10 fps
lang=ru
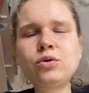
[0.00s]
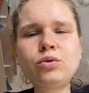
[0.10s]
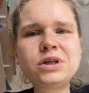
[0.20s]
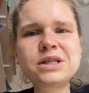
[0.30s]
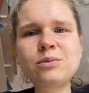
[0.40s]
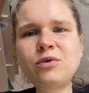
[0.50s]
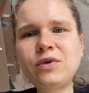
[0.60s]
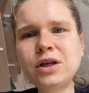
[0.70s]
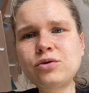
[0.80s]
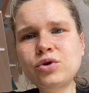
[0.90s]
Но не
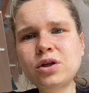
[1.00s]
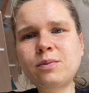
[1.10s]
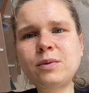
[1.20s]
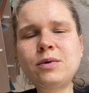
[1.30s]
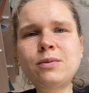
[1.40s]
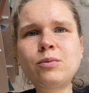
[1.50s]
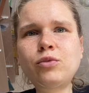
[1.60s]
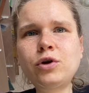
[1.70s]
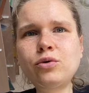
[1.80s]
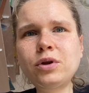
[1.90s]
забывать нужно помимо
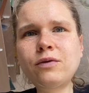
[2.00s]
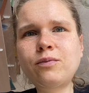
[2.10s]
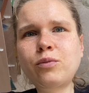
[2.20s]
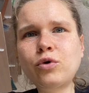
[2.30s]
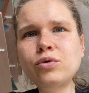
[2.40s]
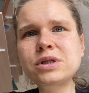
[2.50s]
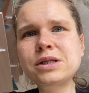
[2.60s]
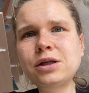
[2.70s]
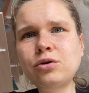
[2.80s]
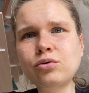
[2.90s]
бульонов про
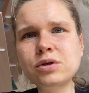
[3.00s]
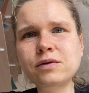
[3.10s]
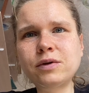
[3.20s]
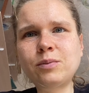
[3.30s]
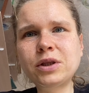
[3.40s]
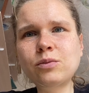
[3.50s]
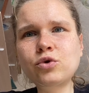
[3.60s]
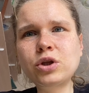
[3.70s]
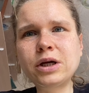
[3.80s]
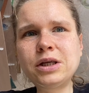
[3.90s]
цитрусовые,
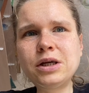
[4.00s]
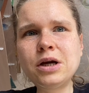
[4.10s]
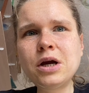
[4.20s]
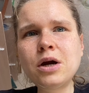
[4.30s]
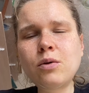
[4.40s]
потому что они